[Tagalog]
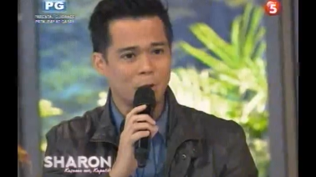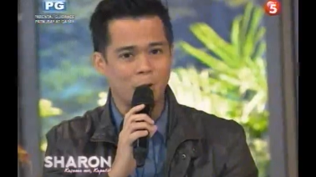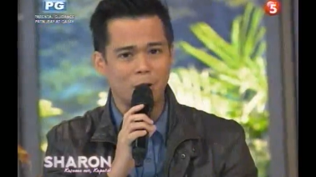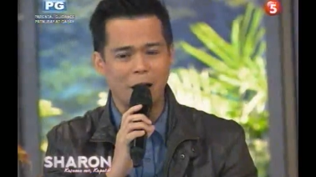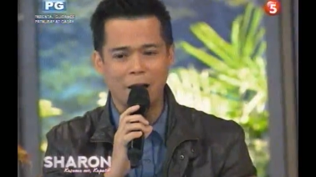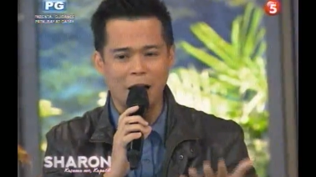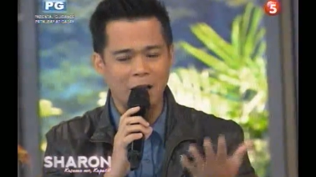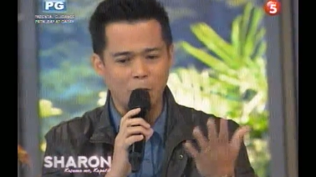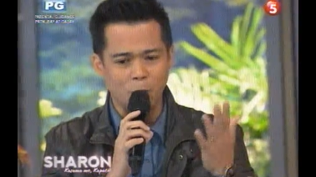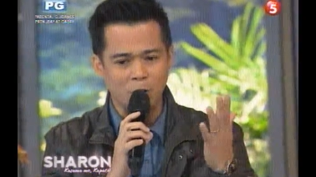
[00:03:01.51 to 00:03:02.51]
So, I,
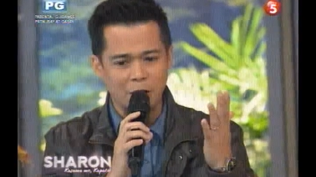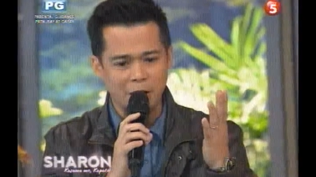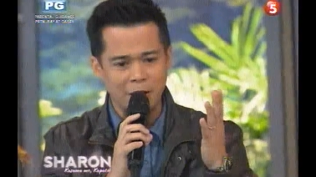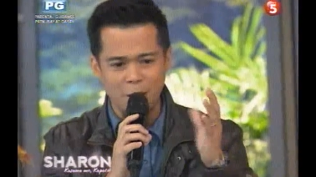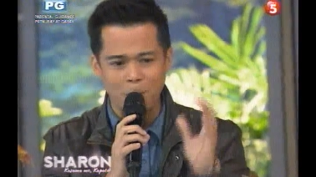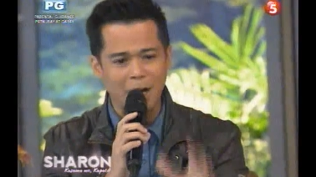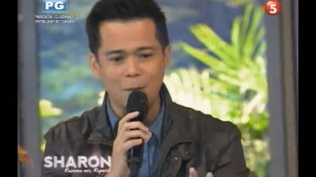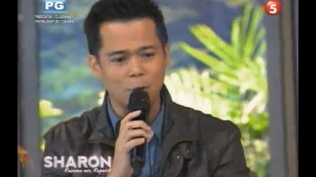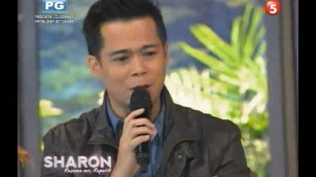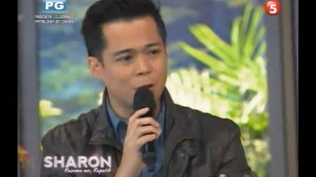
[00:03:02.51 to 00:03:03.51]
I, hindi ko
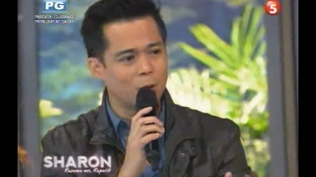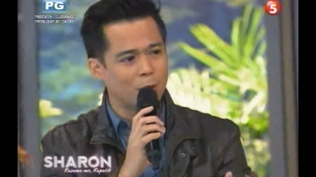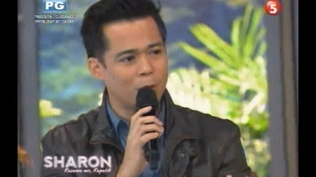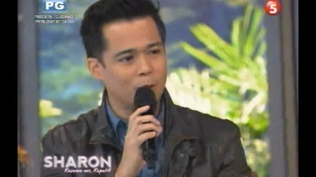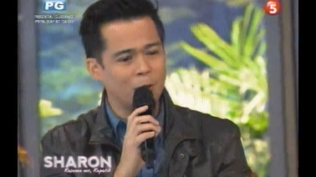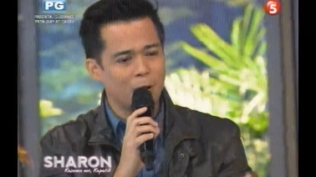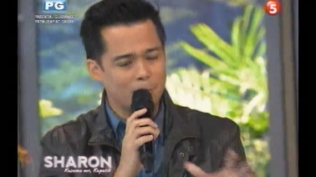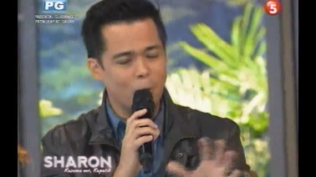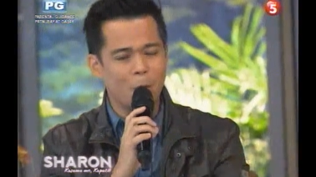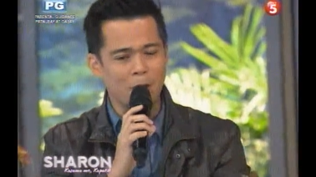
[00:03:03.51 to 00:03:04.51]
makalimutan yung
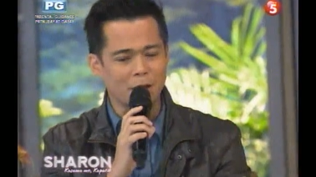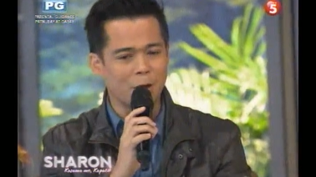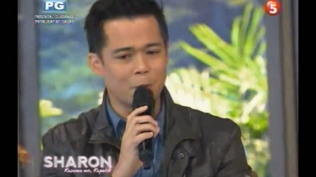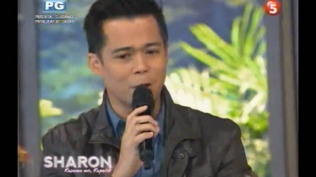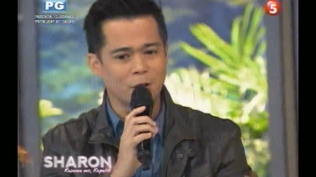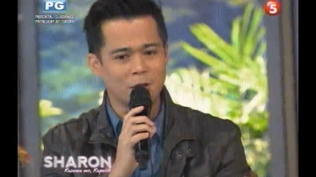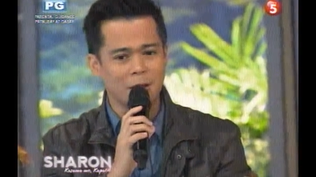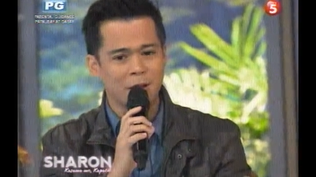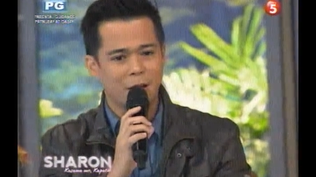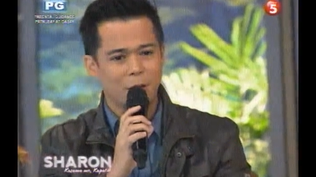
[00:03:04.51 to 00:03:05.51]
moment na yun
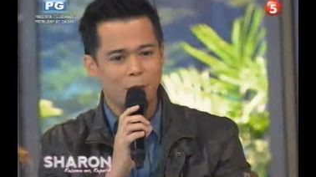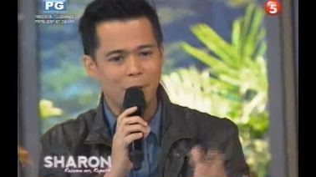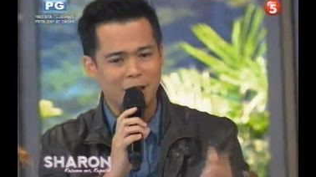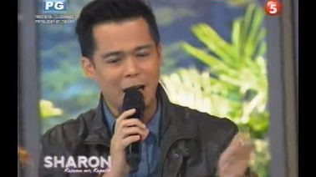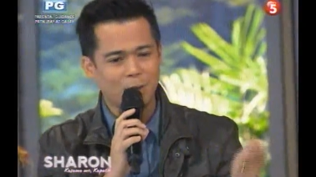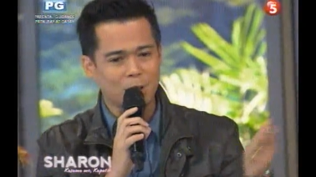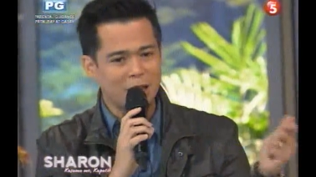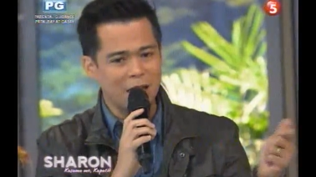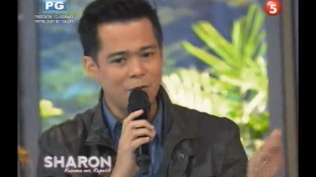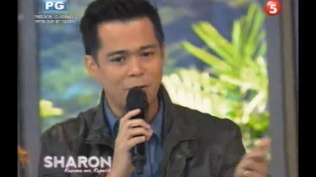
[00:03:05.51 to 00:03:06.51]
because when my dad
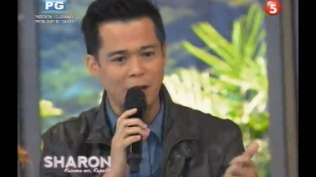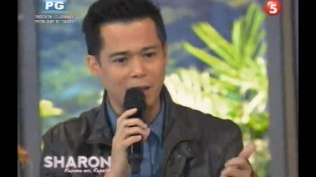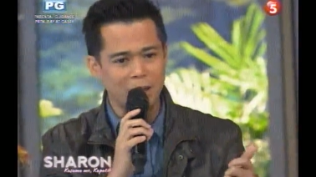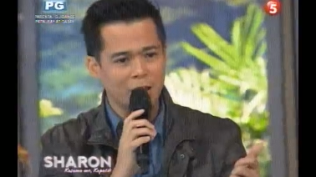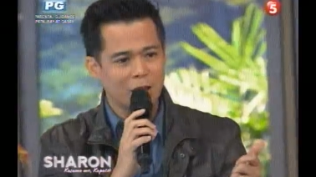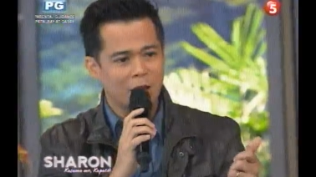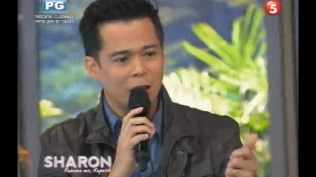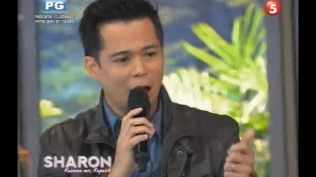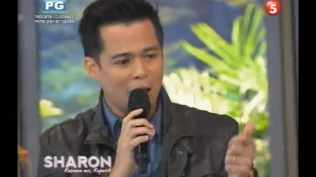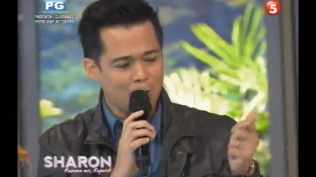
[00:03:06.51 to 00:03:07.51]
was leaving,
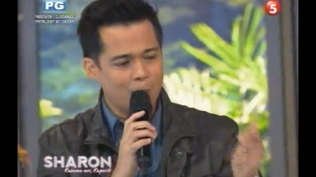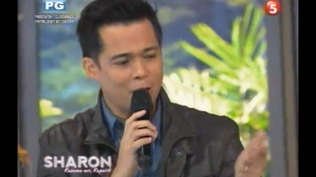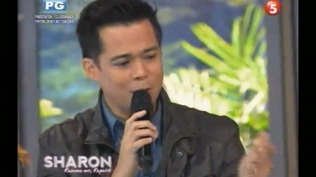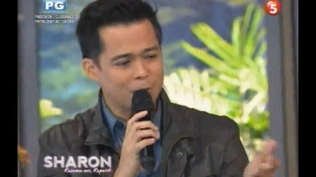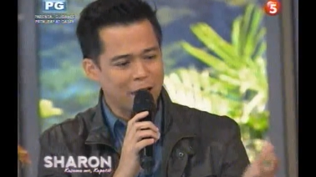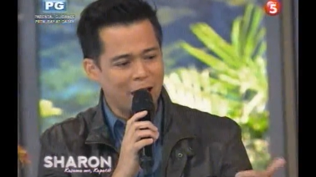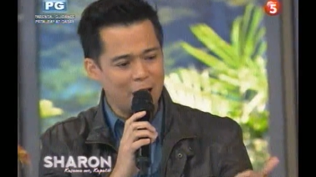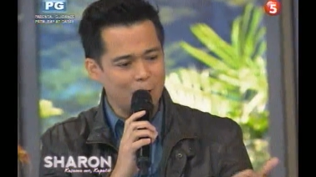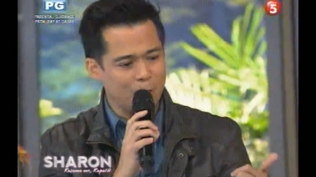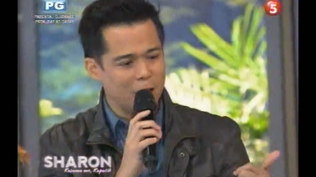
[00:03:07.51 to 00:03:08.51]
I remember him
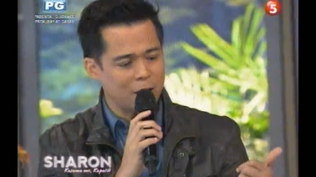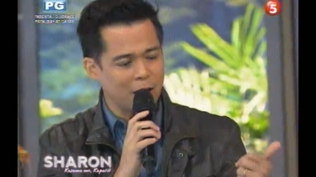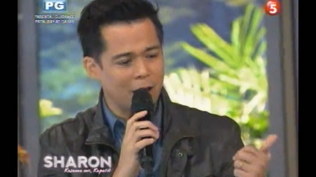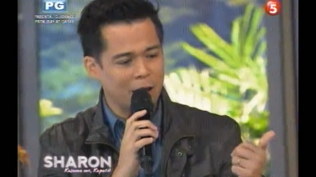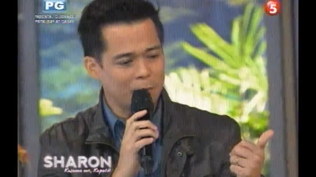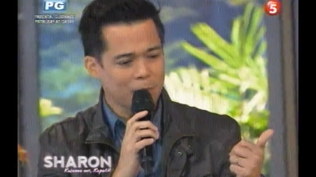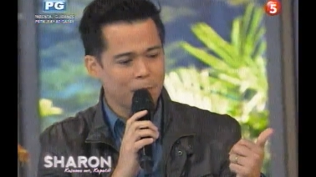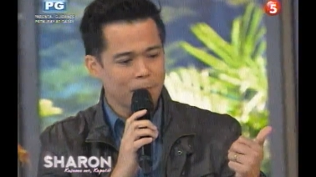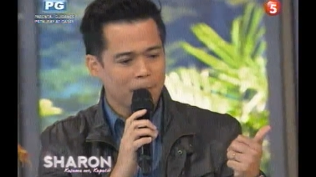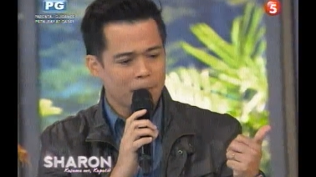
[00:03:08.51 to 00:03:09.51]
telling me na,
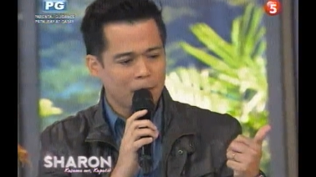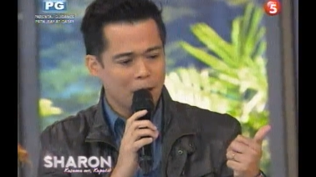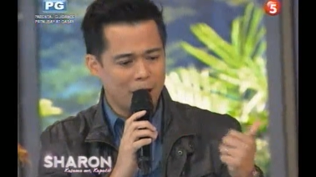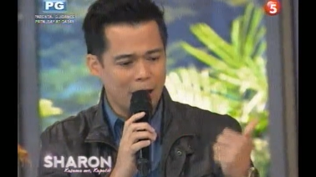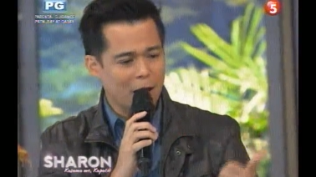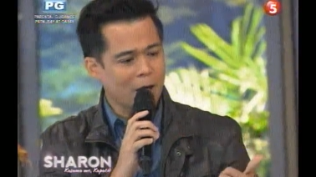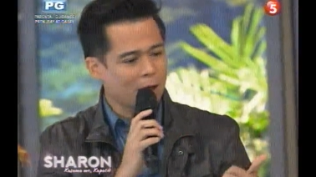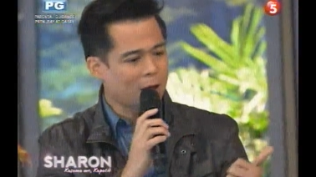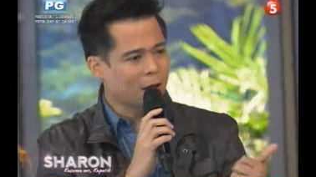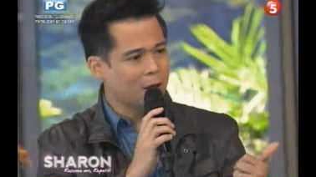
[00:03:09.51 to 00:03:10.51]
anak,
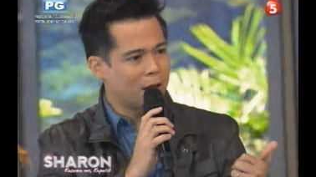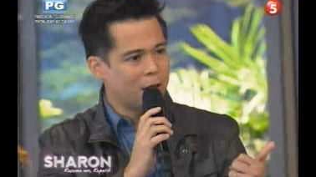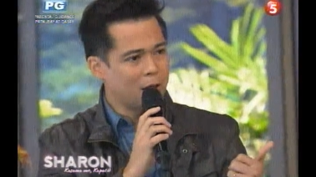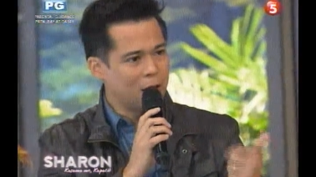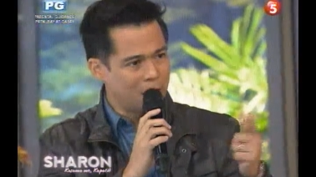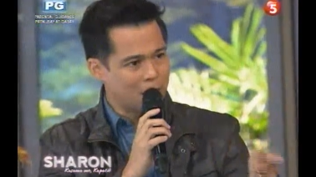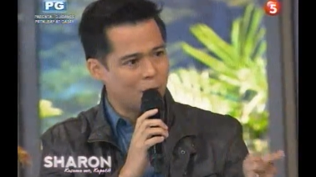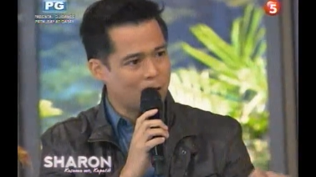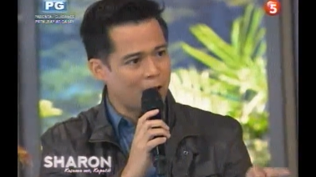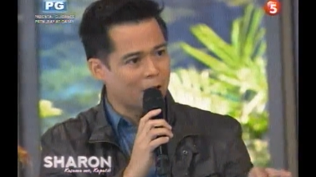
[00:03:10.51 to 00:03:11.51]

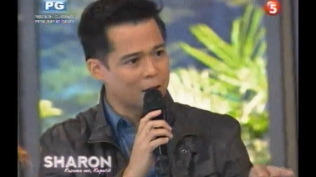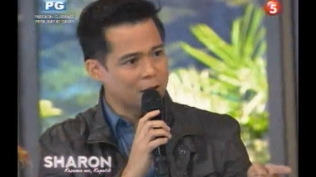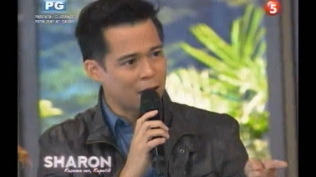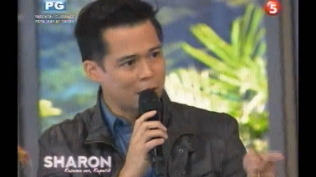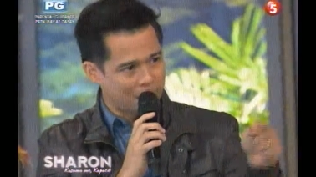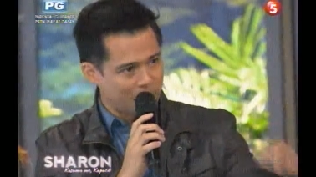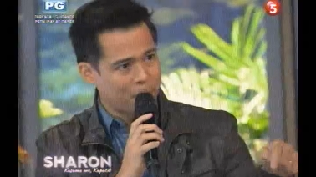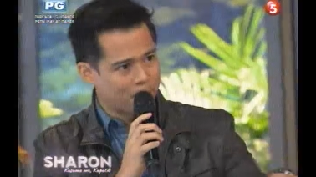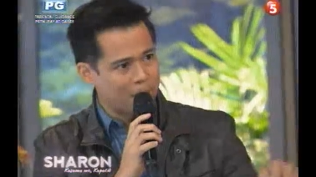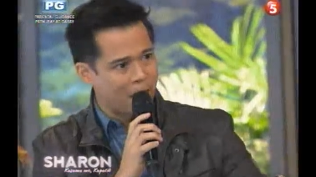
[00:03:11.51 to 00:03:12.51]
ikaw na ang
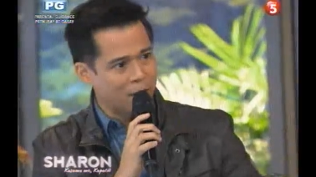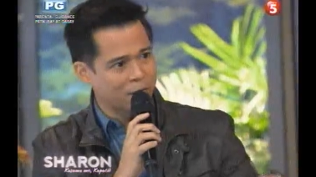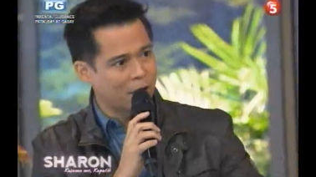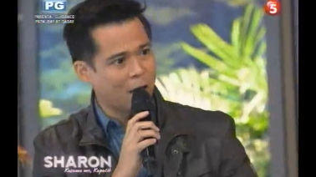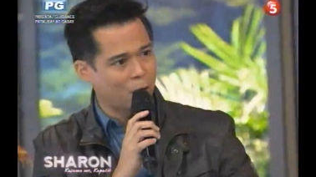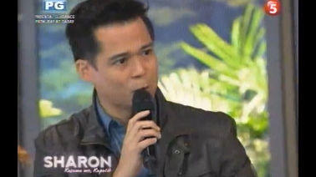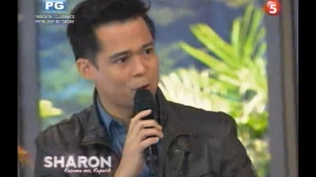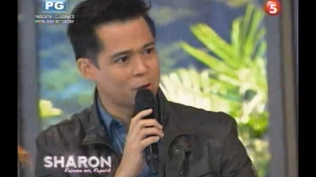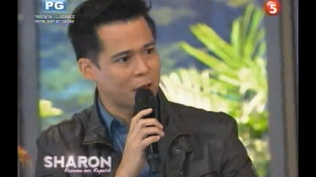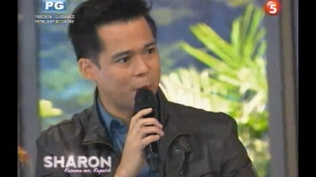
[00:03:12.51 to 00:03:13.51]
man of the
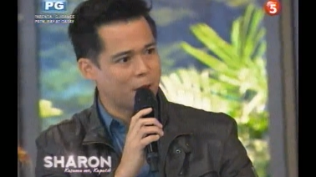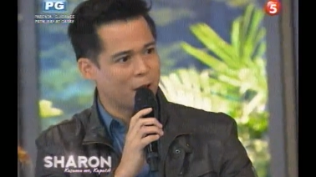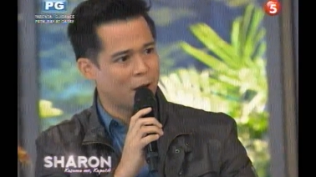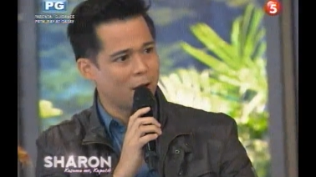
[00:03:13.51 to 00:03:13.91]
house, sabi